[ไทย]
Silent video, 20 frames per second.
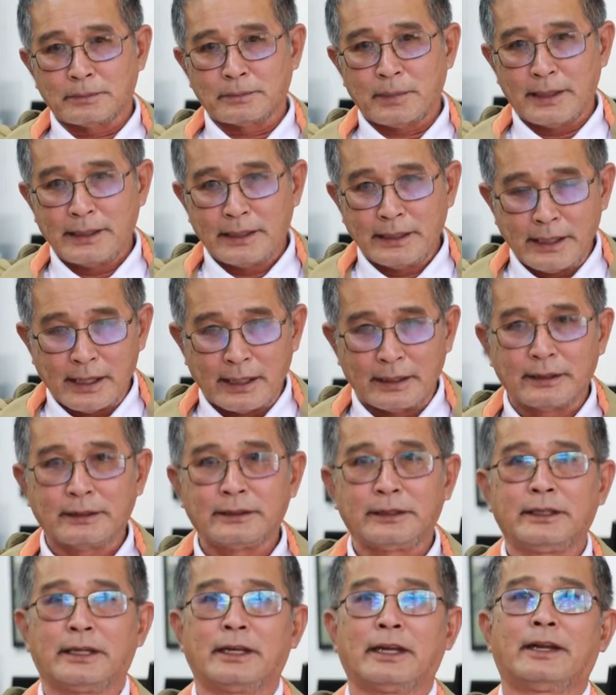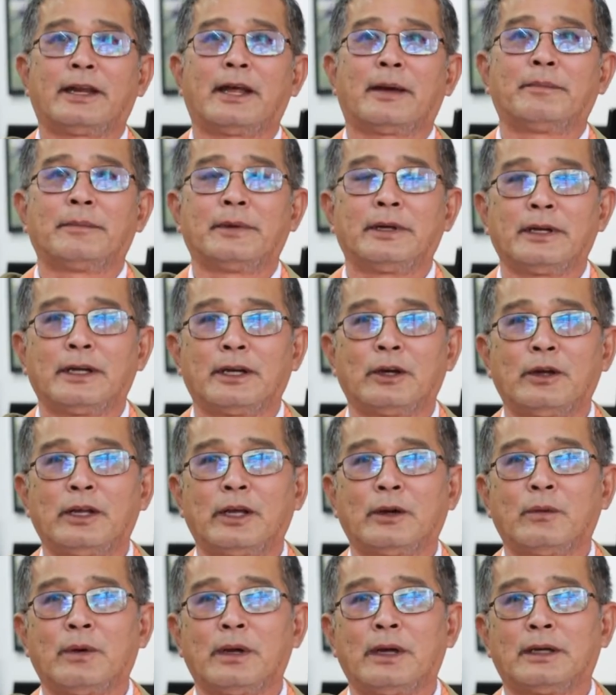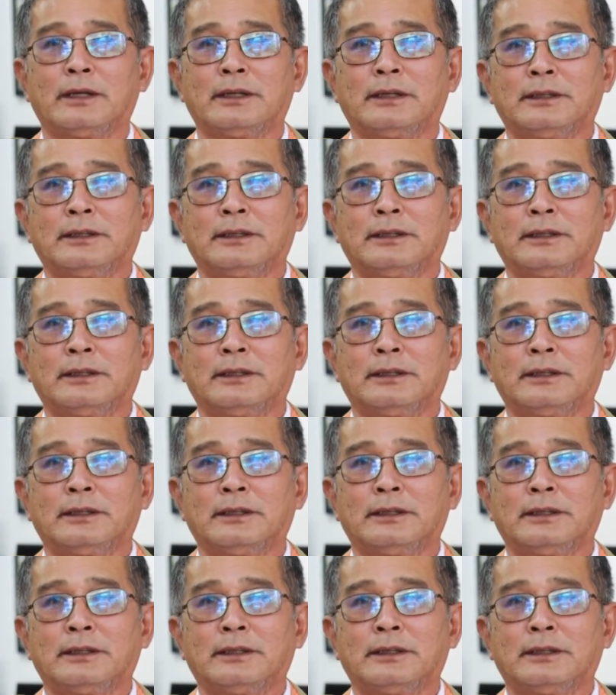ไปเรียนอีกระดับหนึ่งเขาเรียกว่า